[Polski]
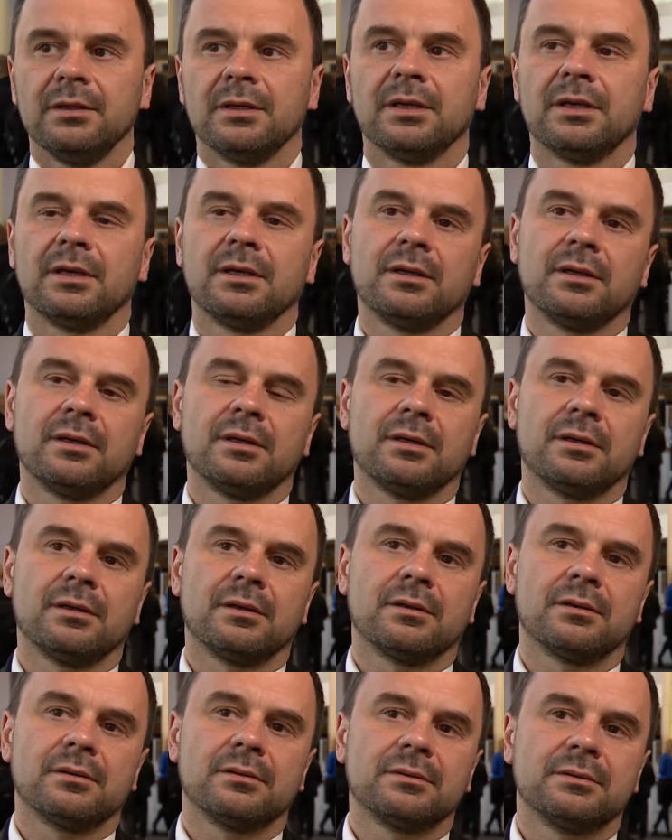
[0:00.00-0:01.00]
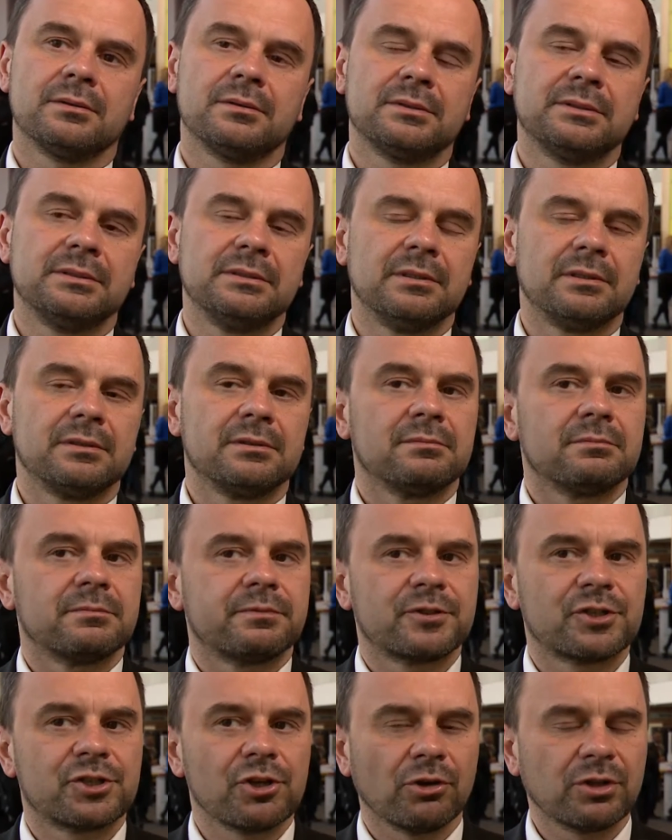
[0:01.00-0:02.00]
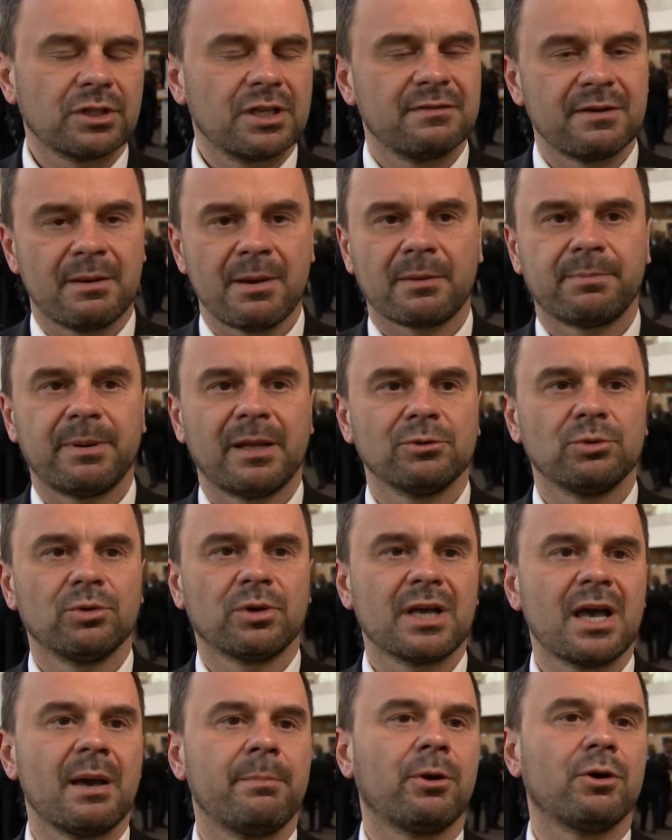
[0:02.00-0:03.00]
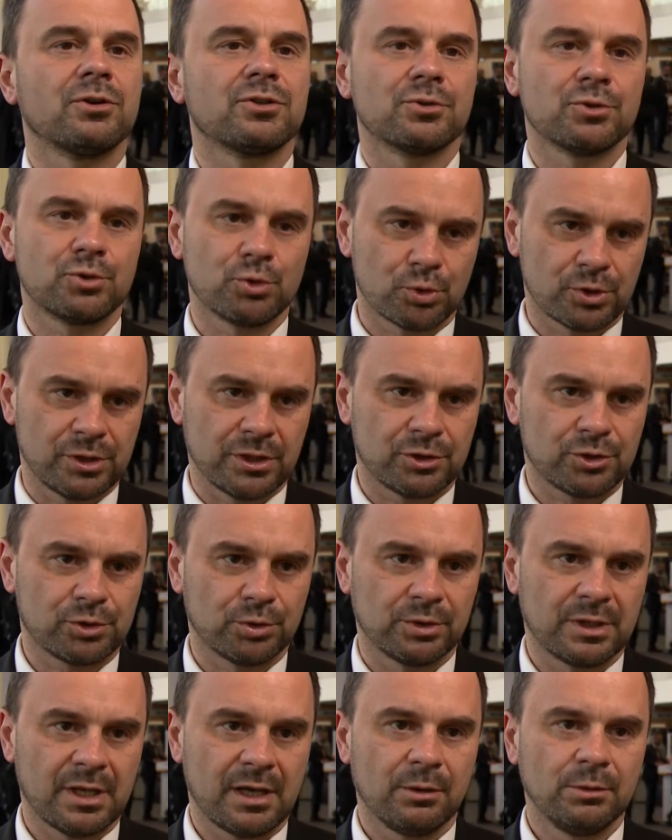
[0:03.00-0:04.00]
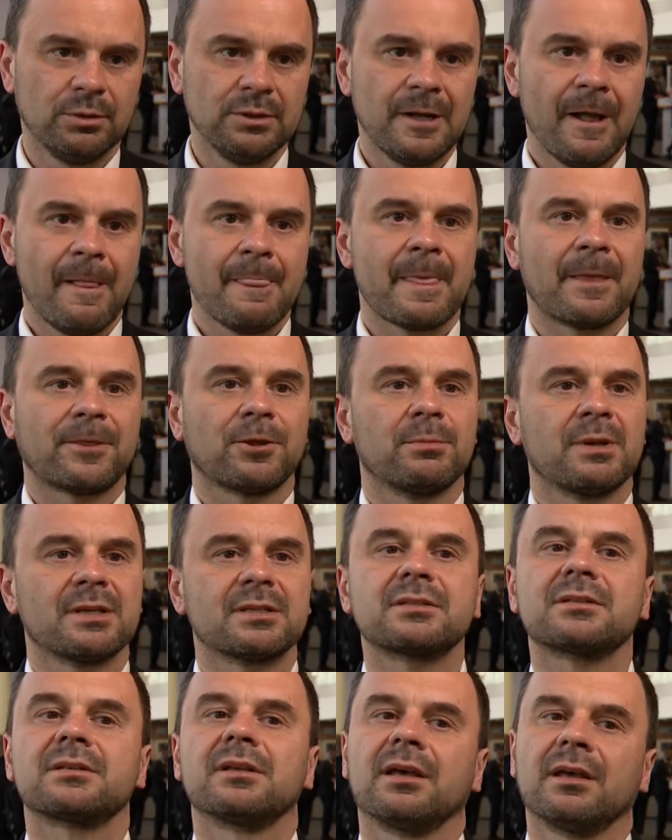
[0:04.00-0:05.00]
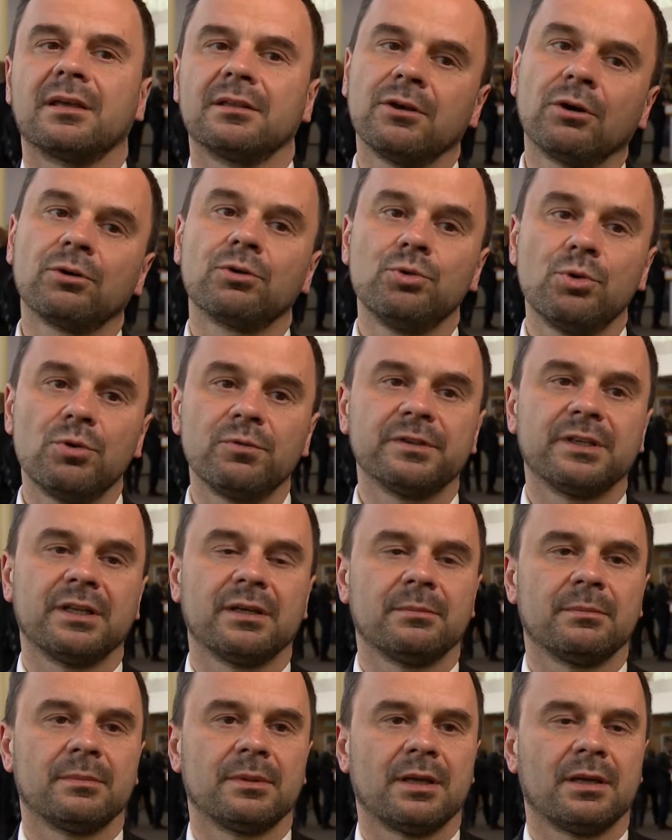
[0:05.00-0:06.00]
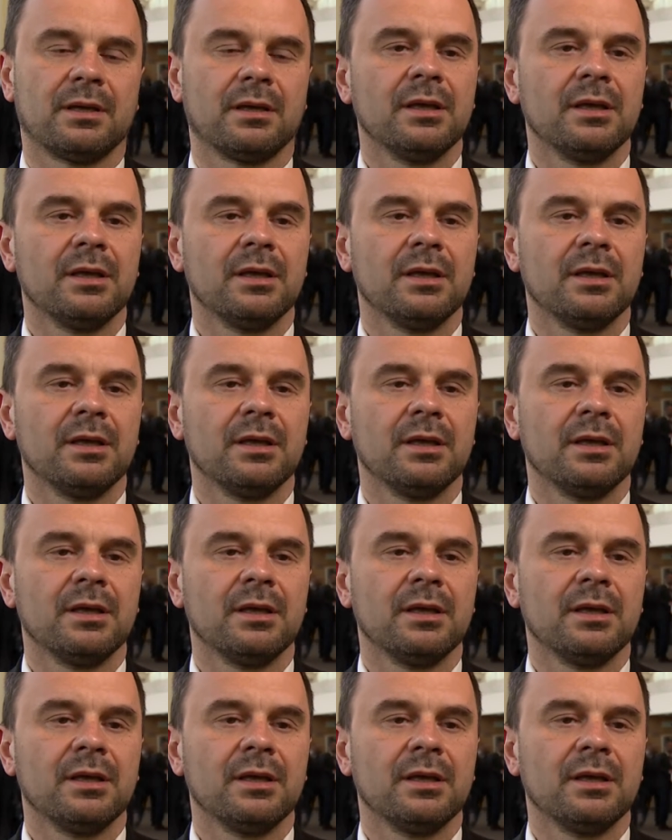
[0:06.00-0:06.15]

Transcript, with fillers: E, e, środki w ramach planu Junckera pochodzą z różnych źródeł, natomiast e, no, głównym